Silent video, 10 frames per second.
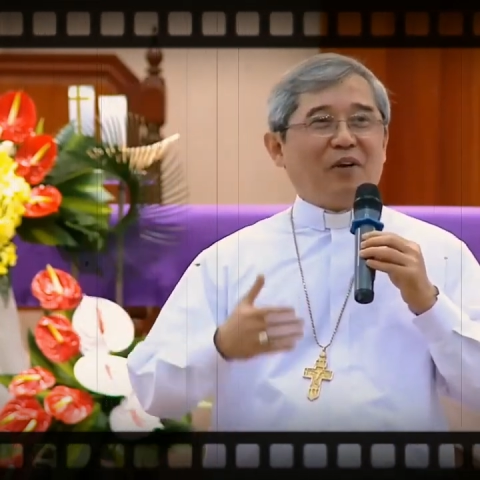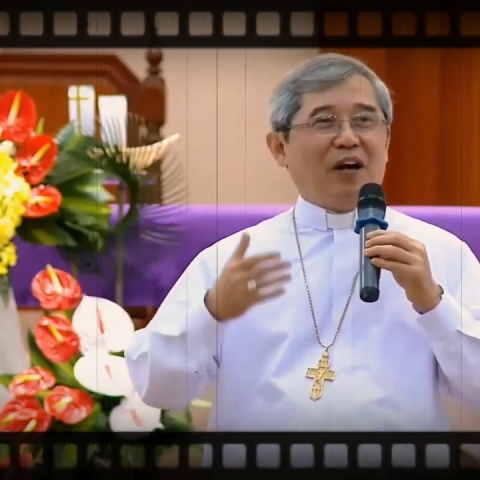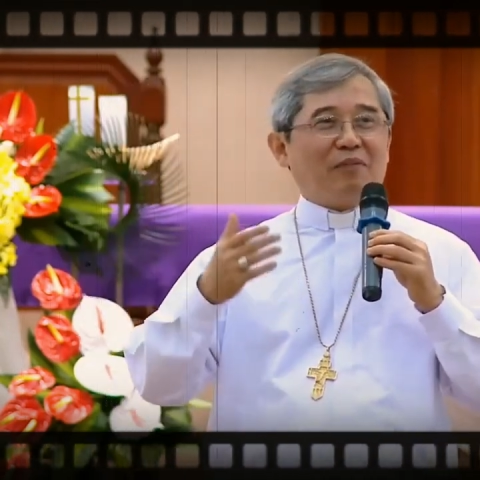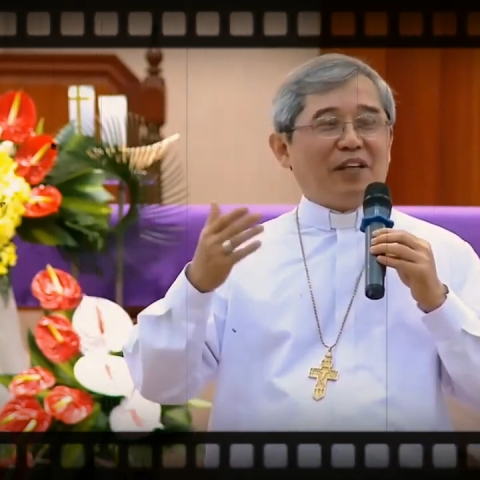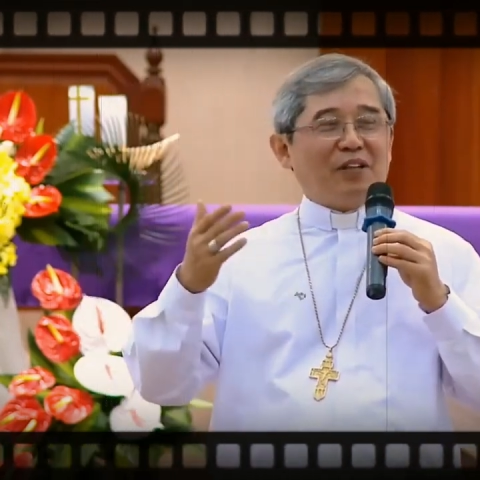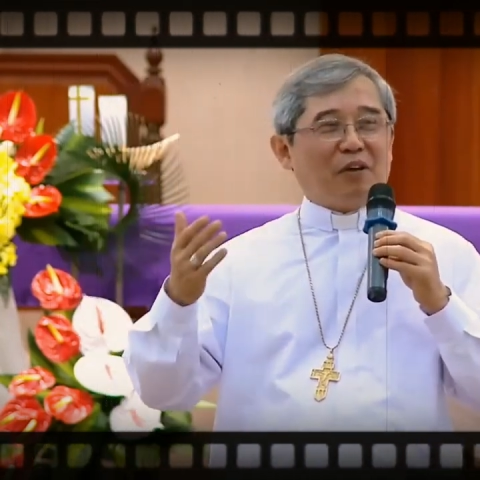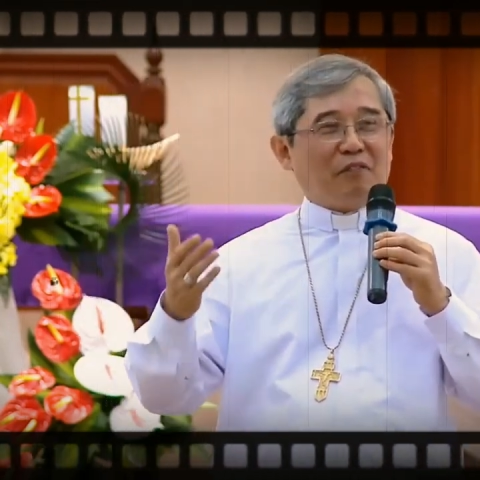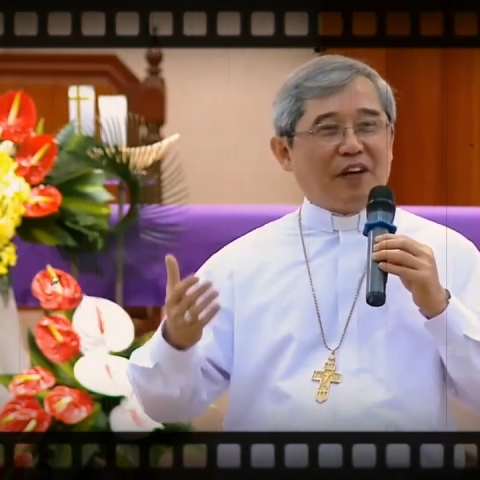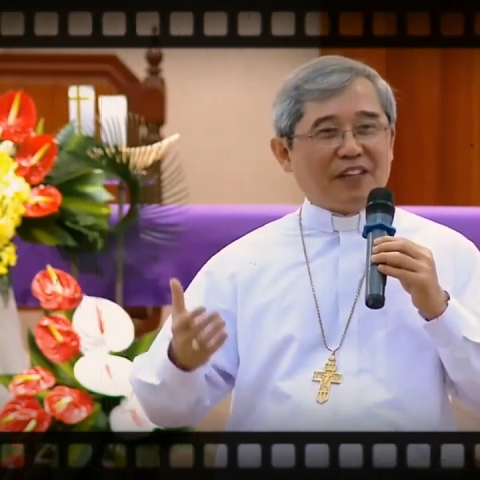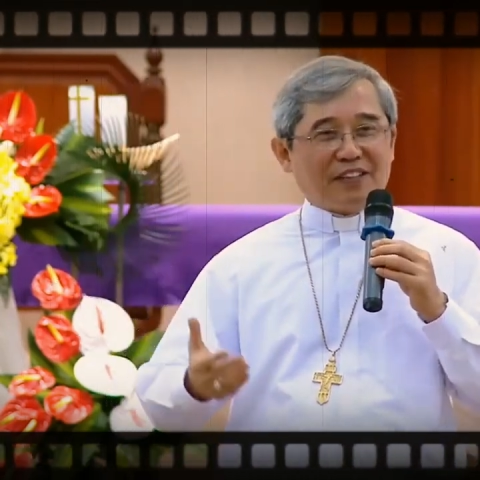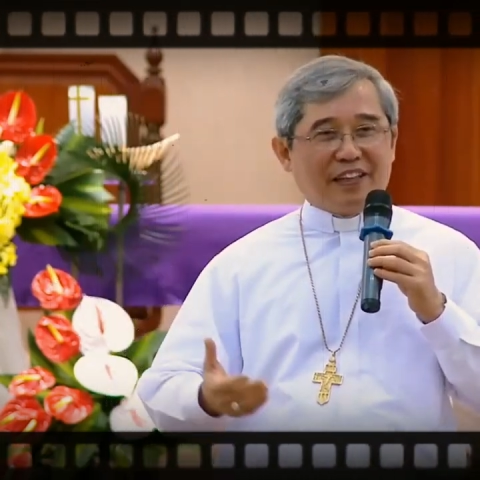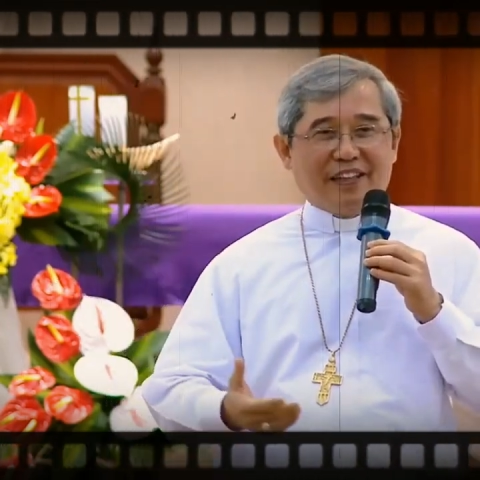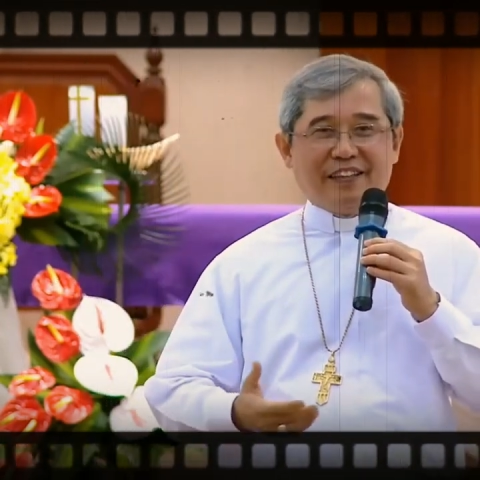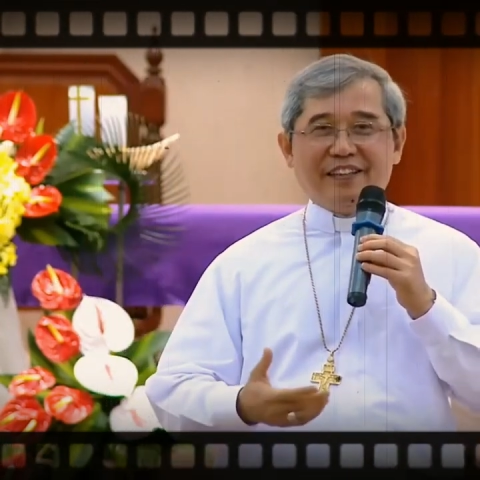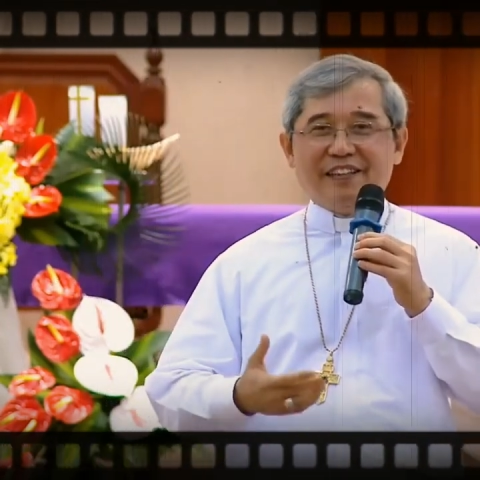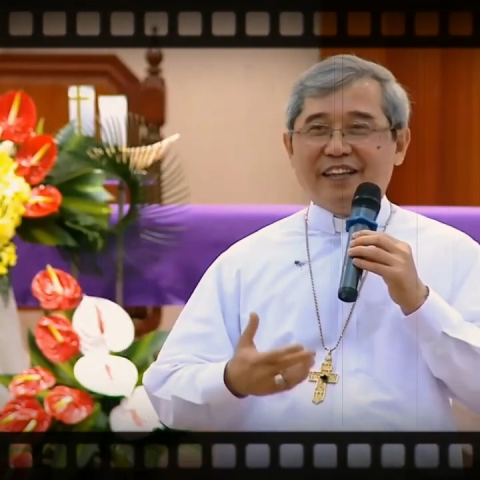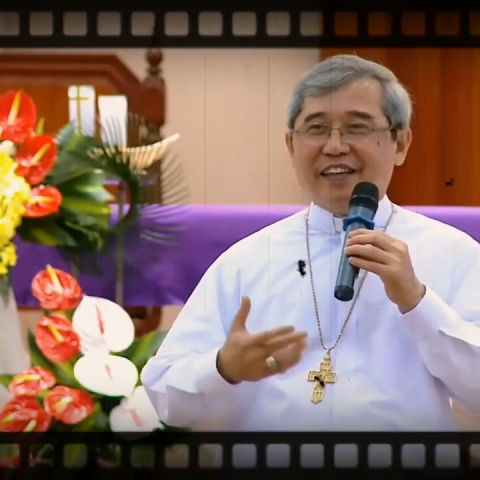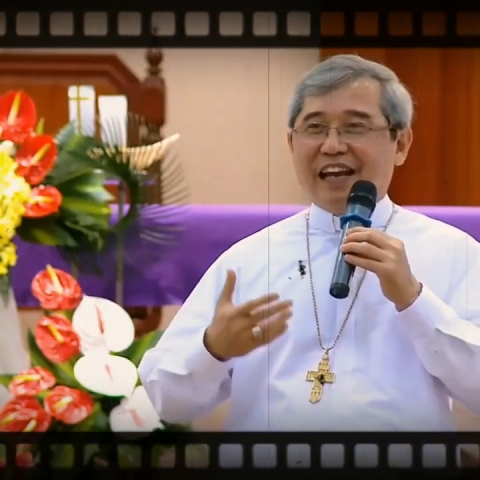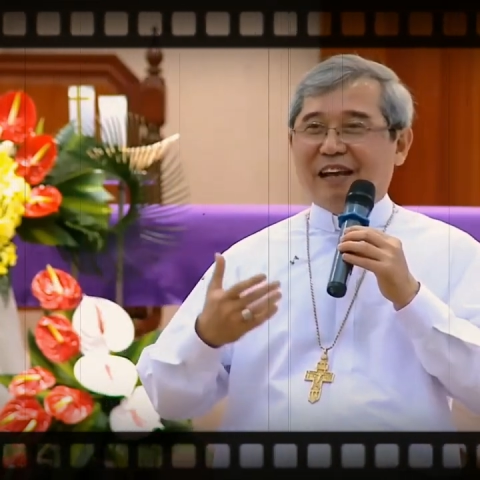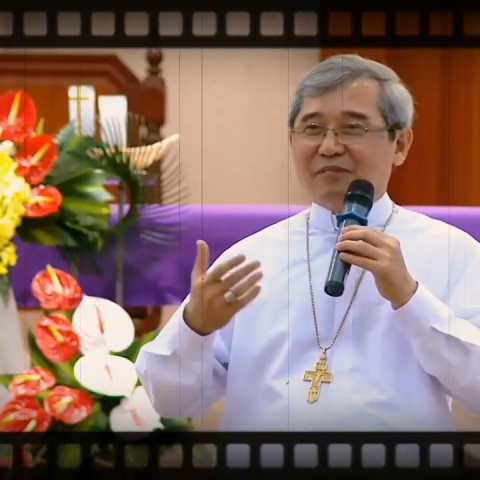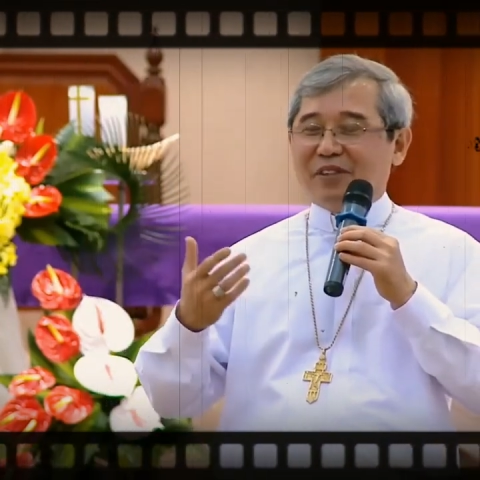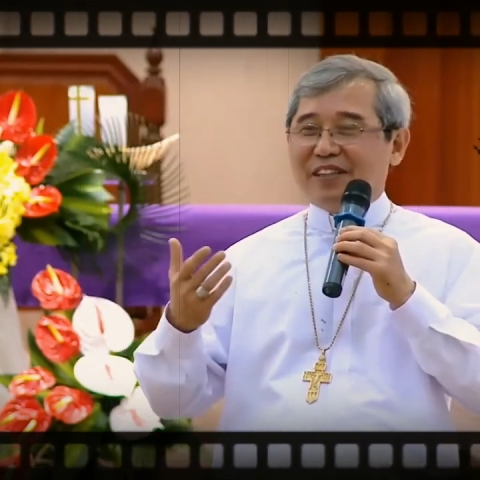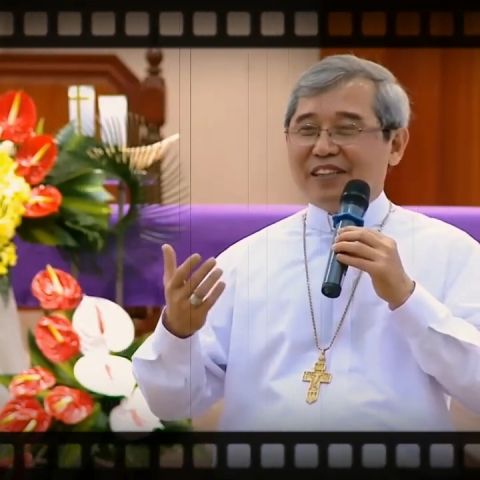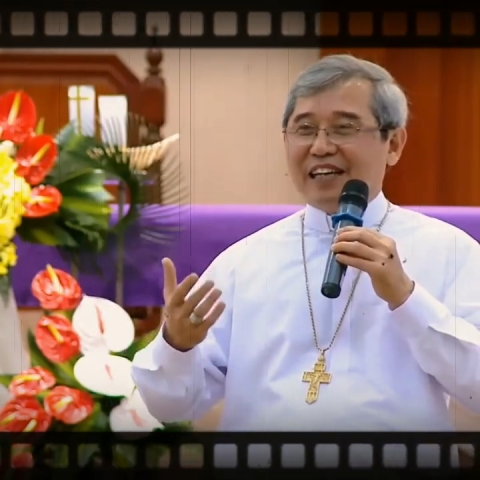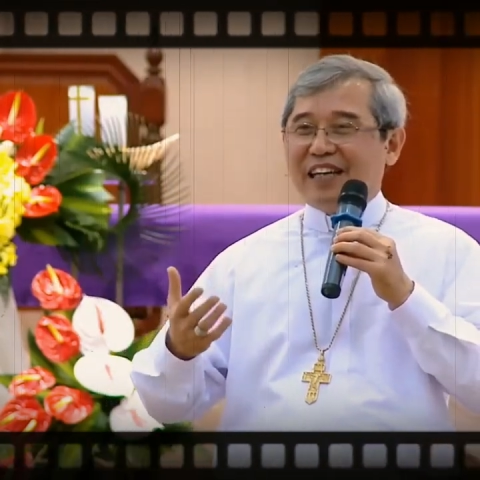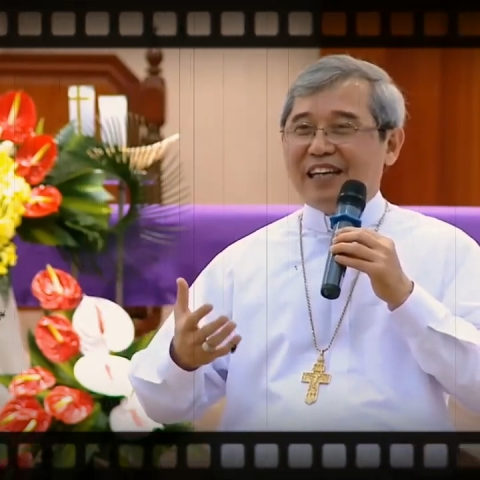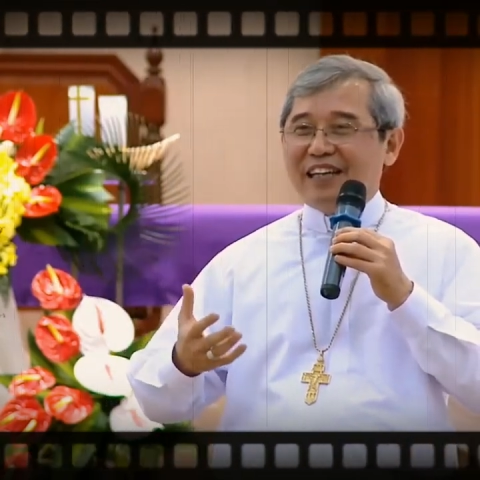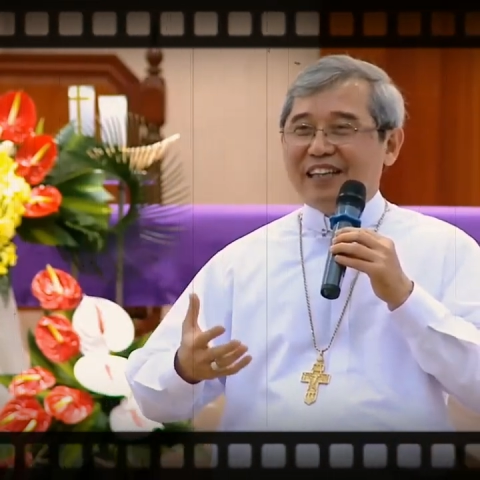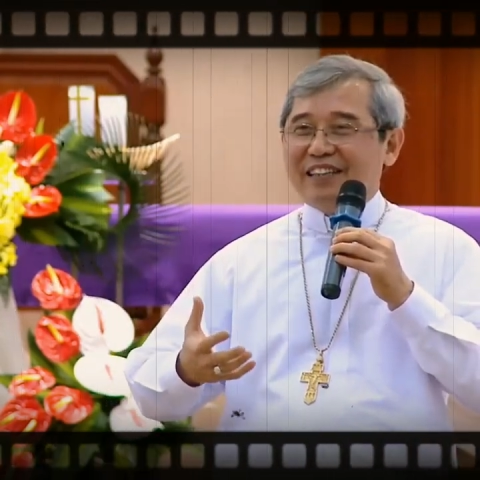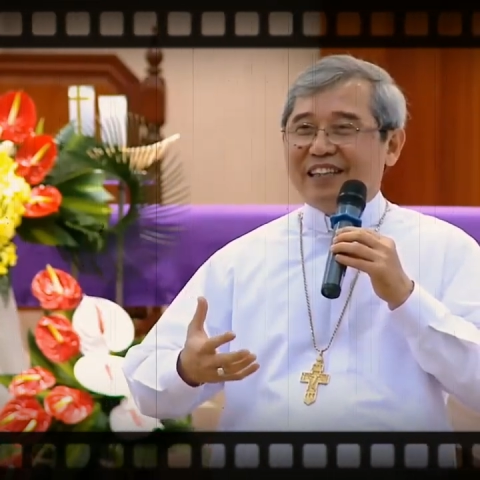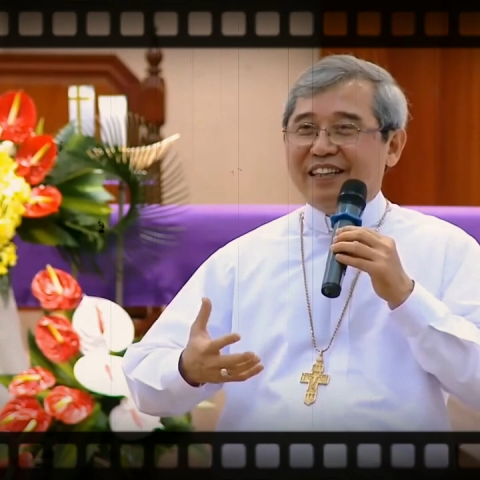khoa học kỹ thuật phát triển làm cho người ta,